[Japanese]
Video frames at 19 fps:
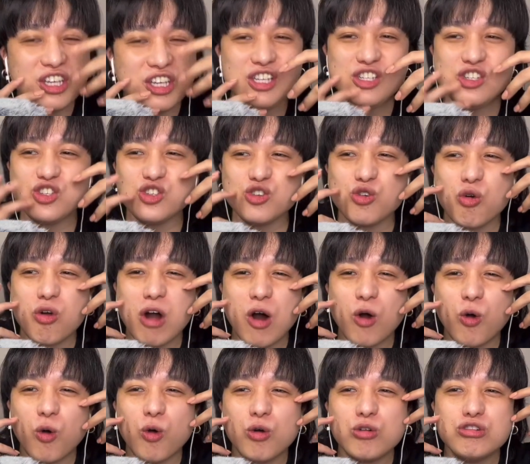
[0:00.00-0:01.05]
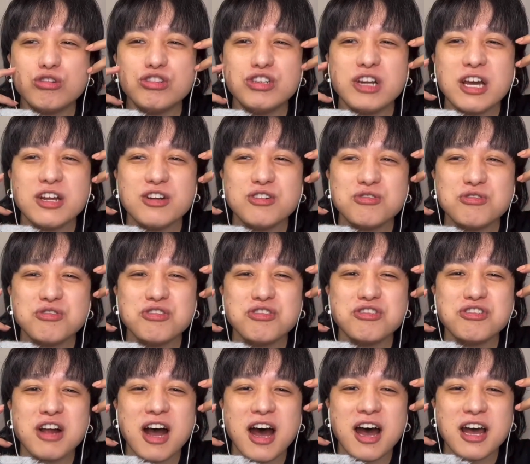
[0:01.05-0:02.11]
緊張がほぐれる
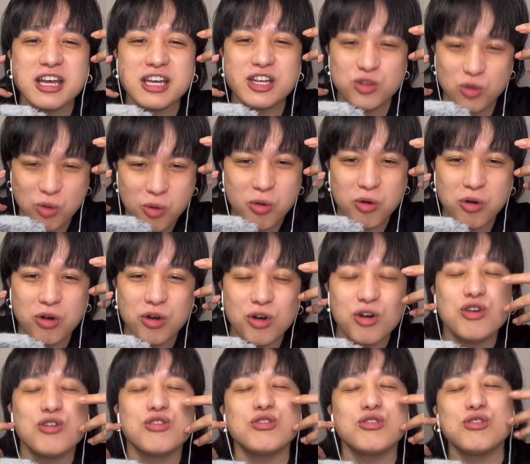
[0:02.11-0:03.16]
くらいの、